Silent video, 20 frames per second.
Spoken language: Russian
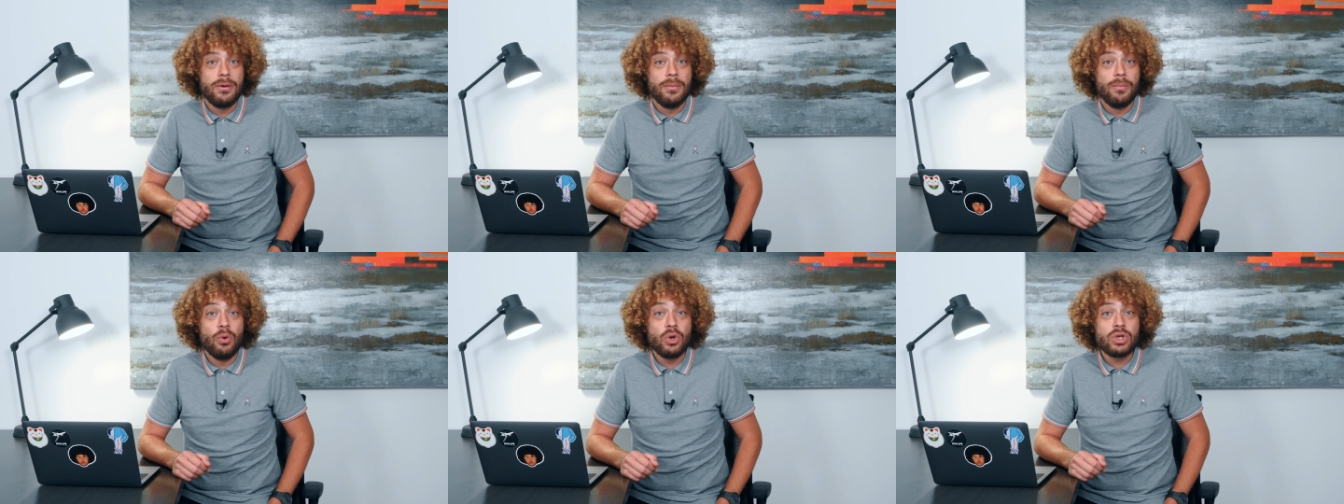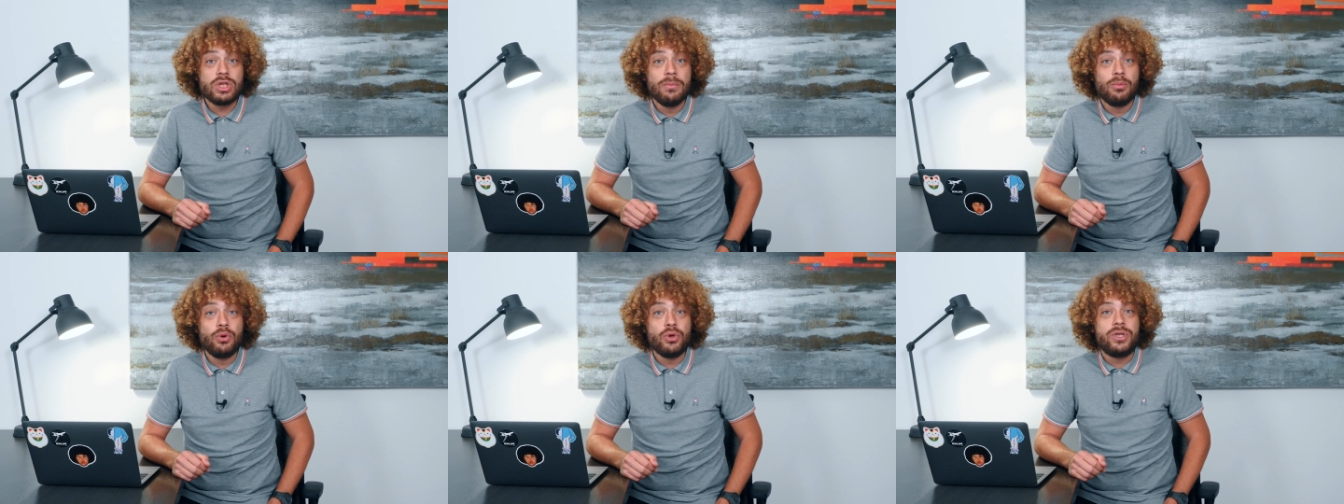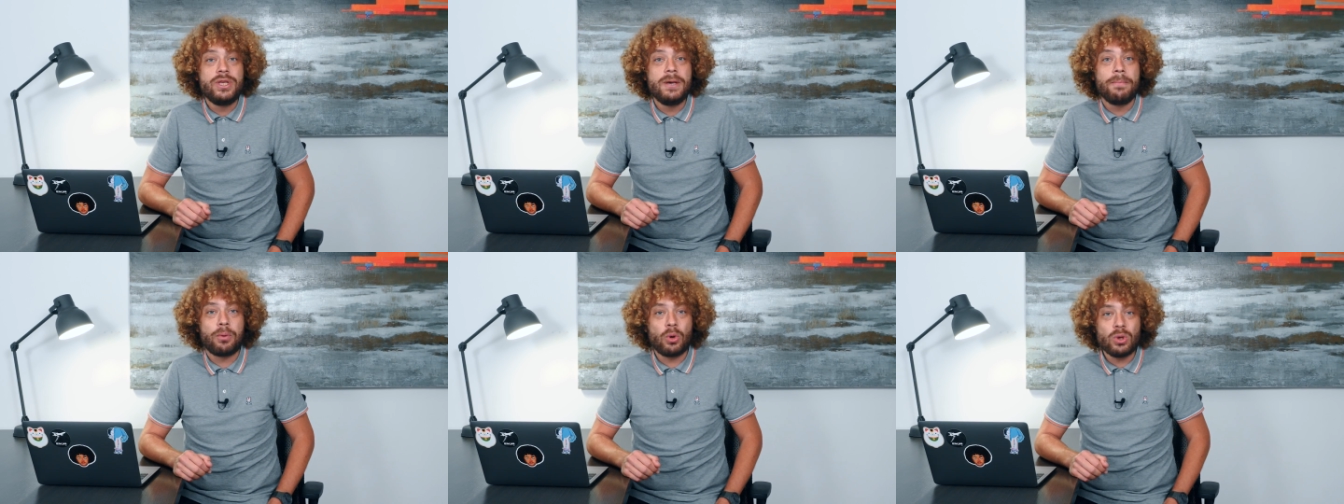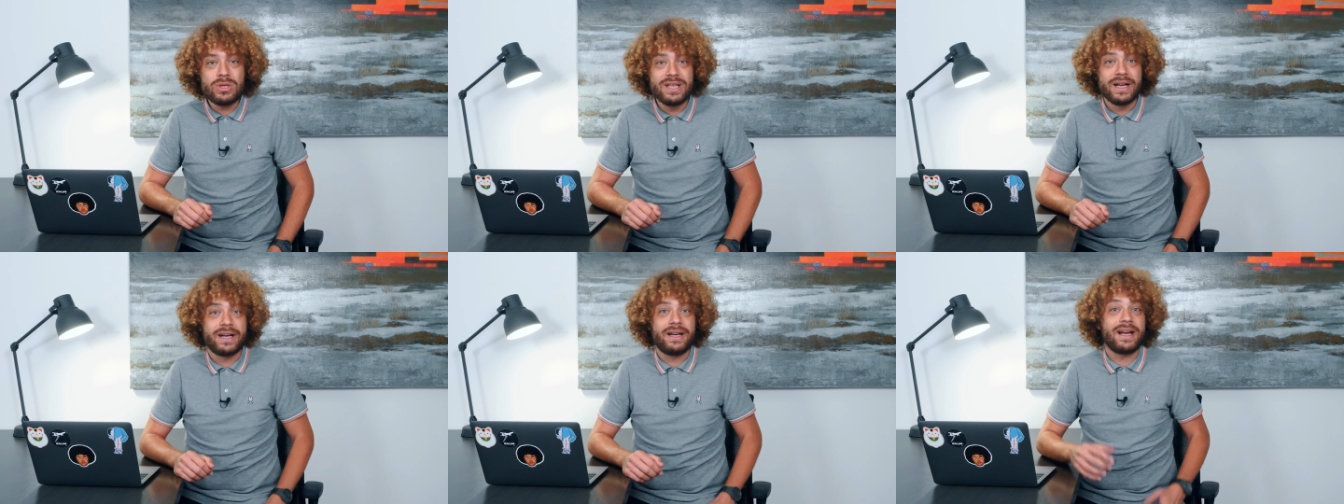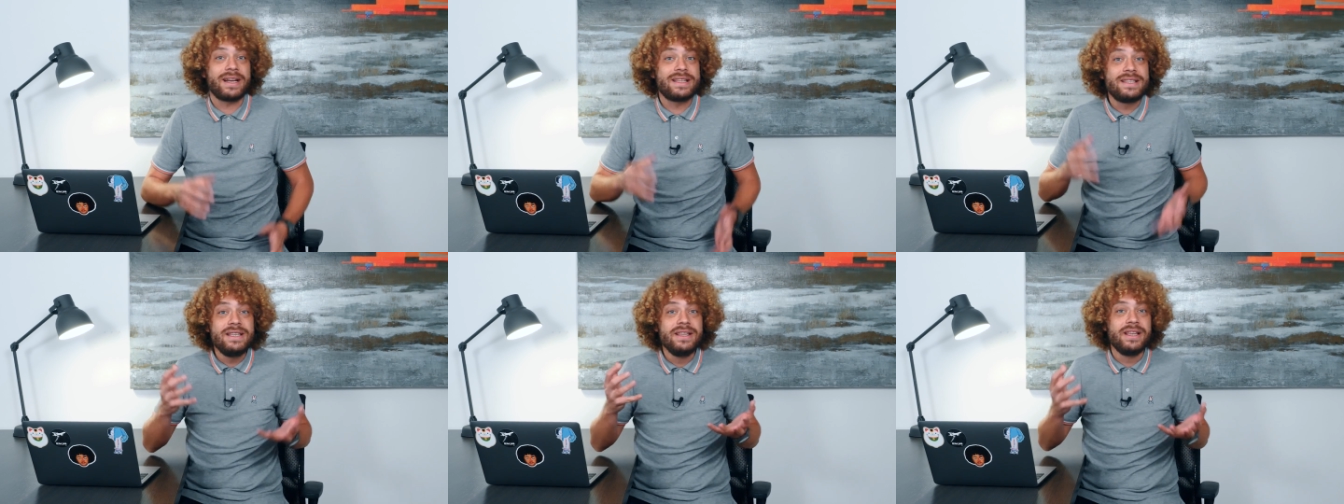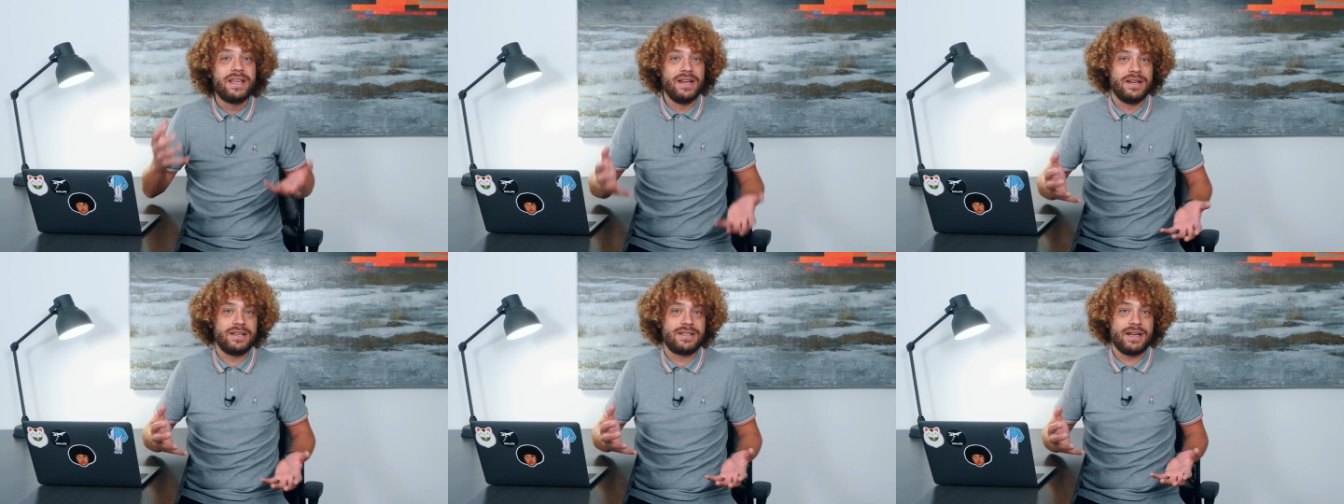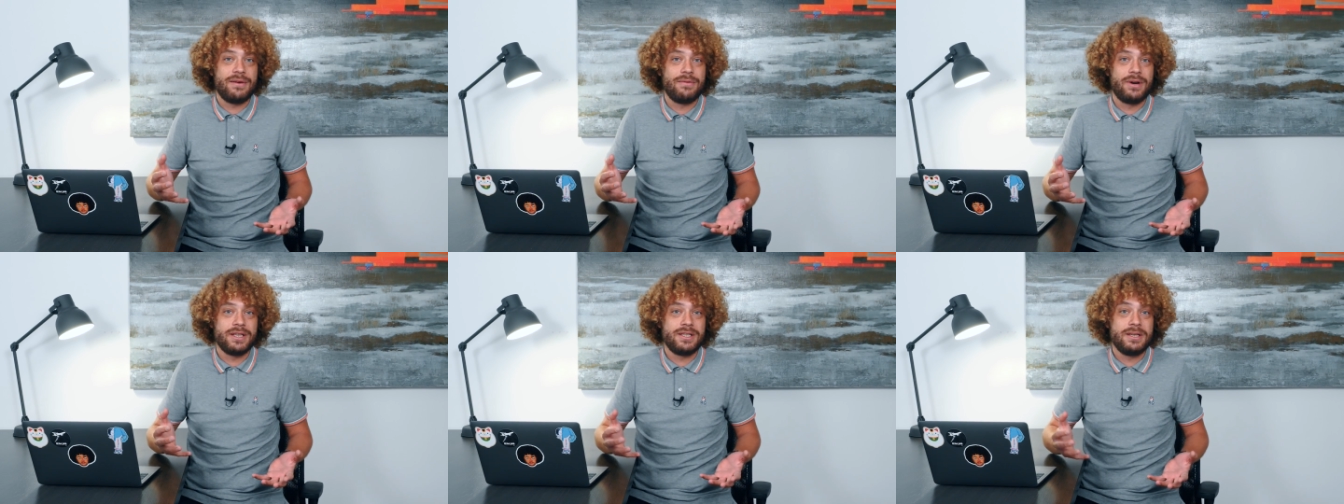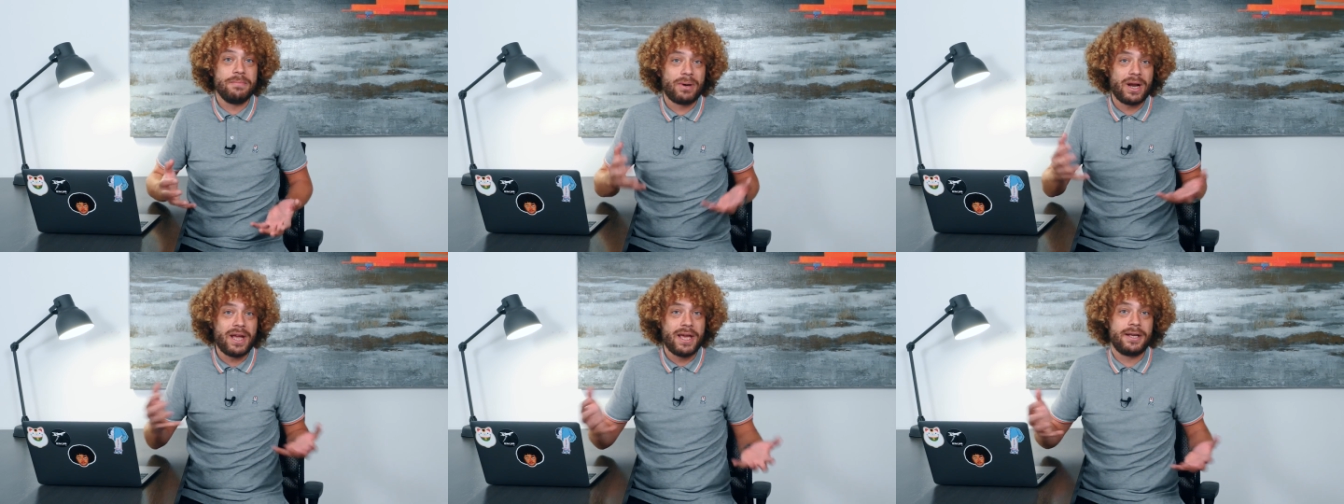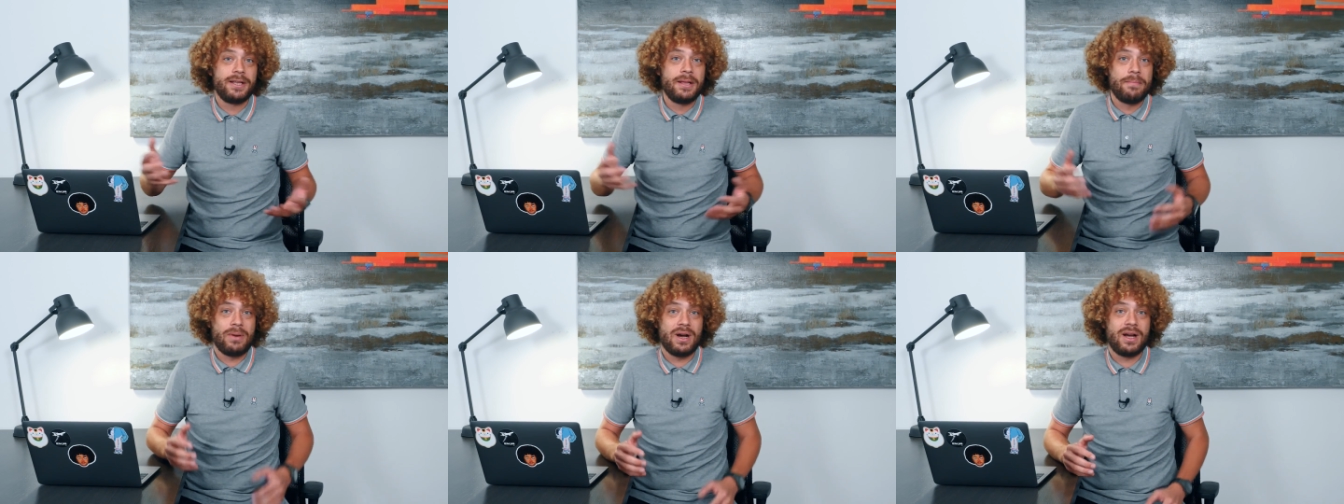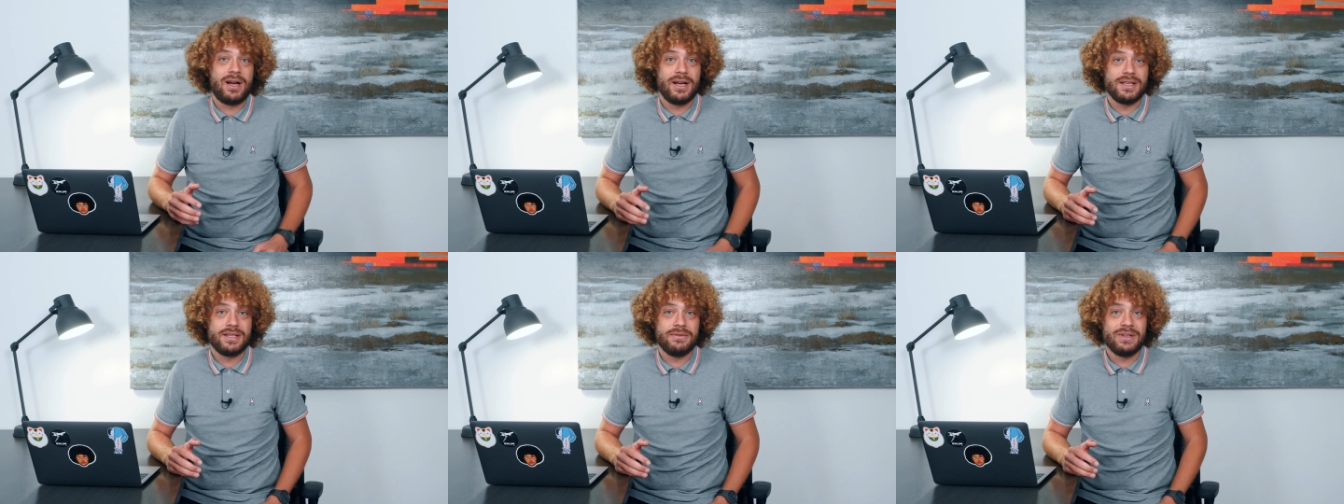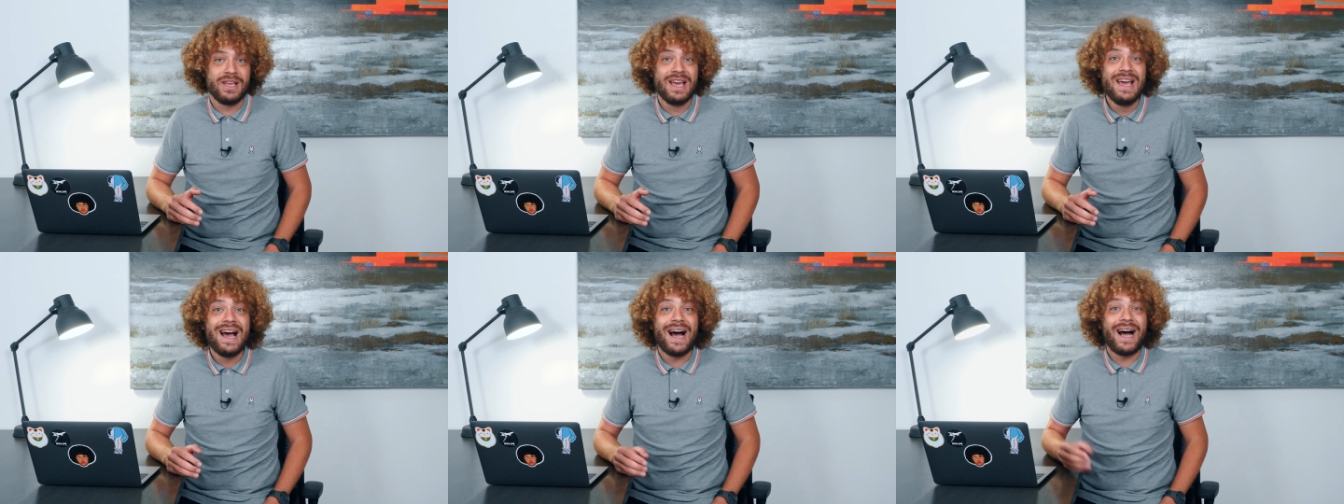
можно будет не просто картинки рисовать и проекты показывать,